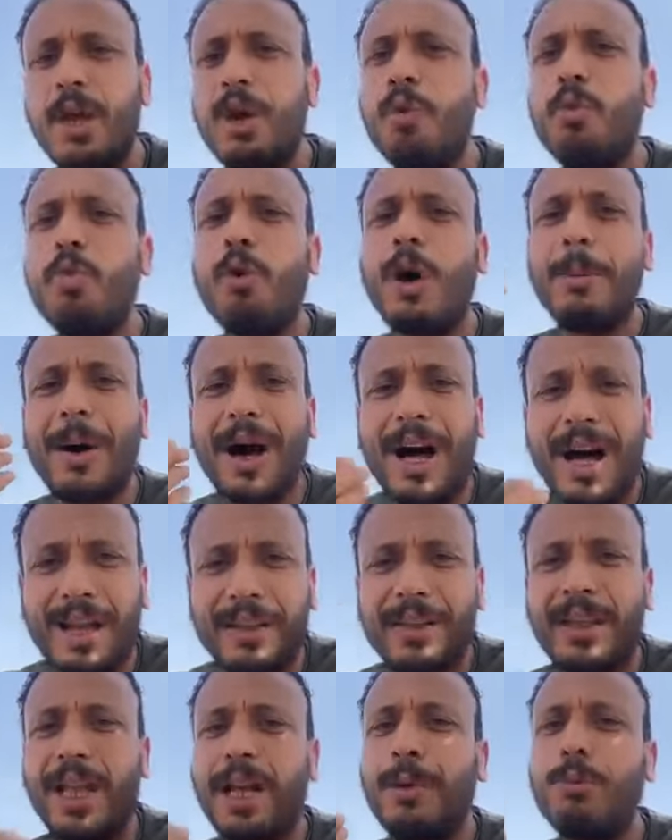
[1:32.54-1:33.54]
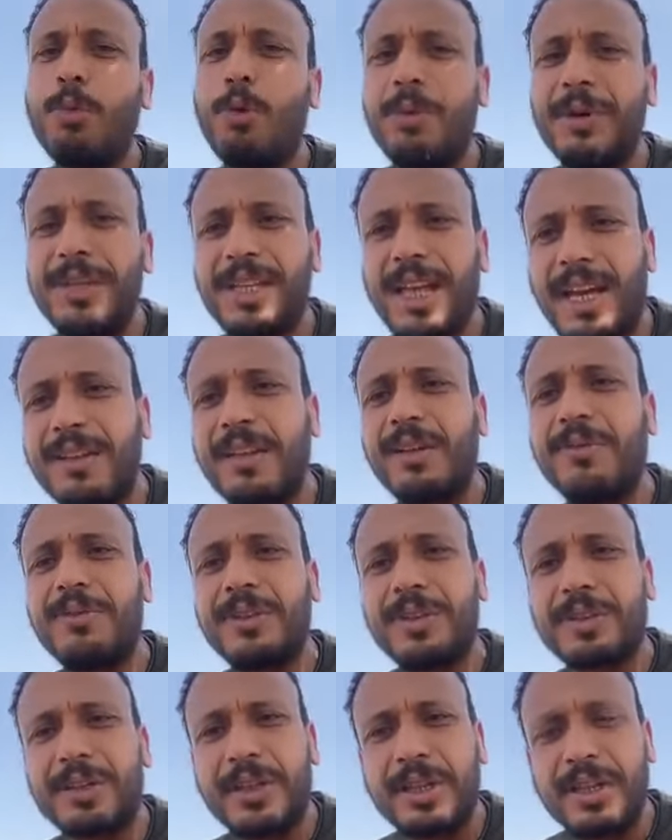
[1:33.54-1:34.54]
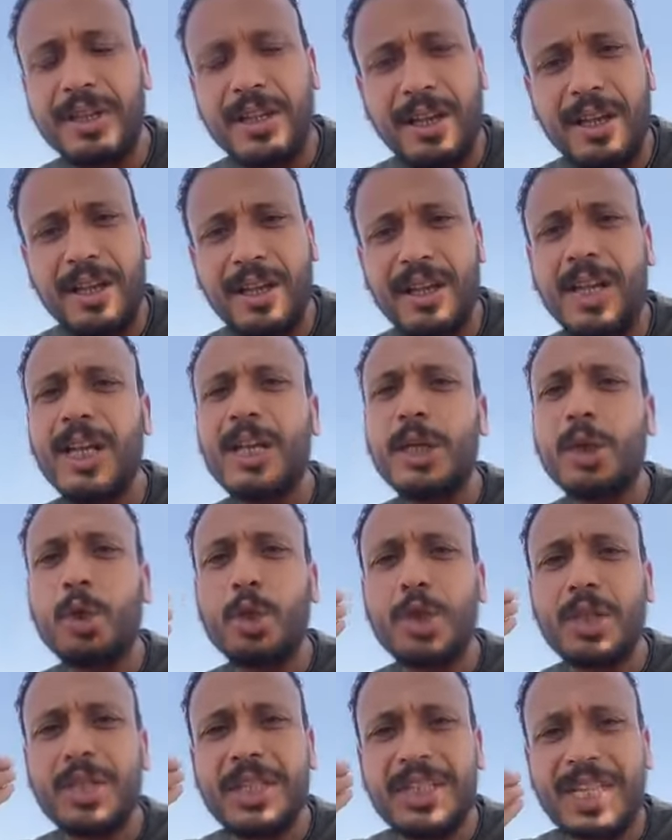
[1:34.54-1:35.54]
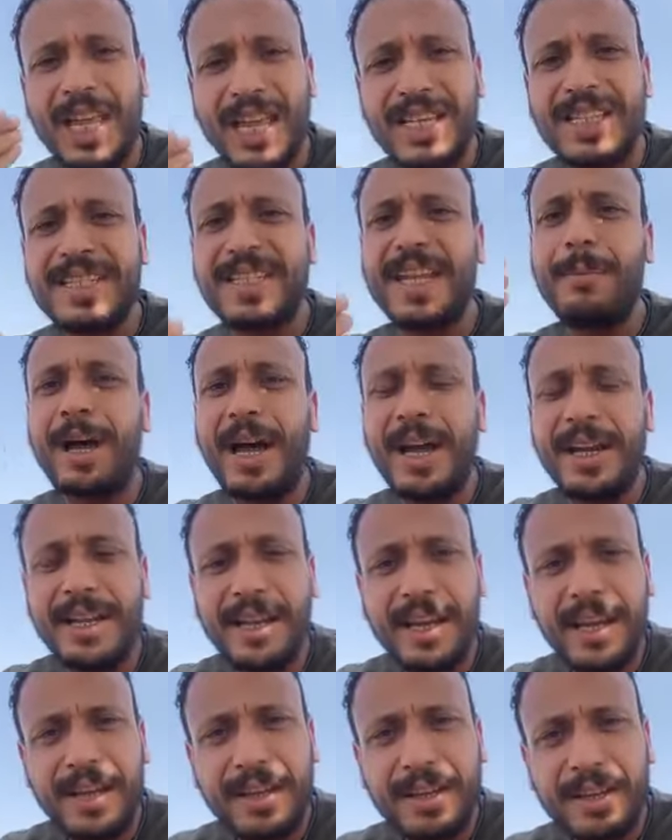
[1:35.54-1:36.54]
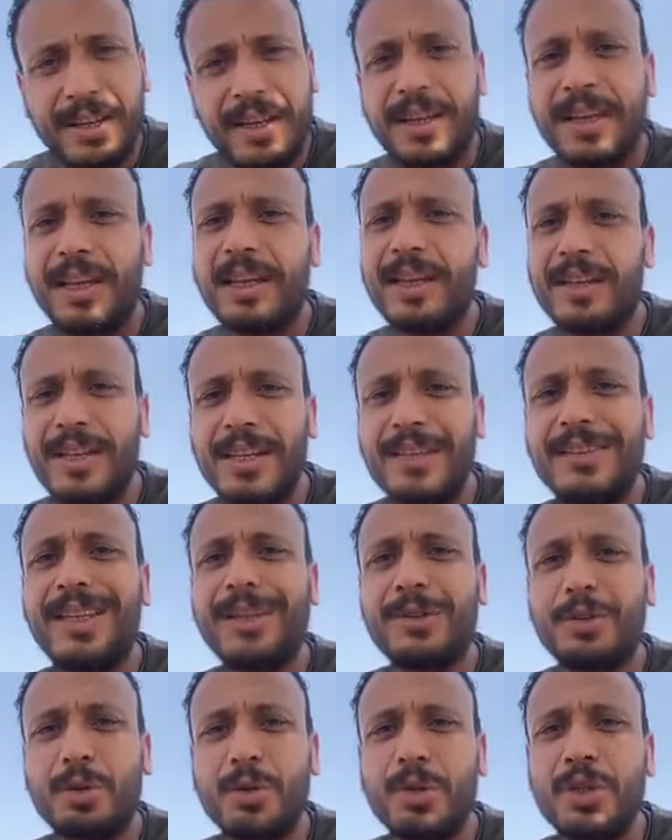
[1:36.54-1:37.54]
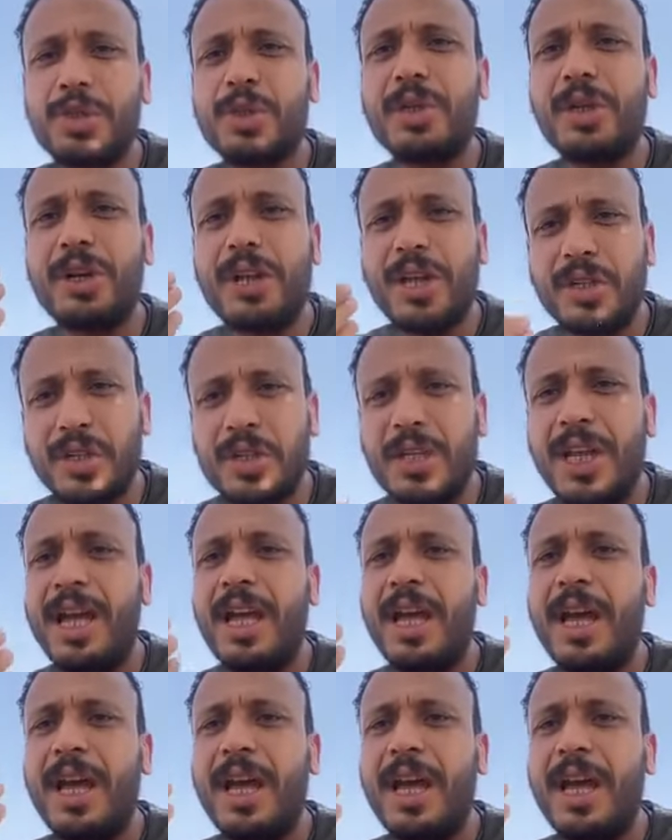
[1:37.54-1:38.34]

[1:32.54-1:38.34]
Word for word: وبعض المبيدات الفطريه يستلزم عليك ان انت ترش رش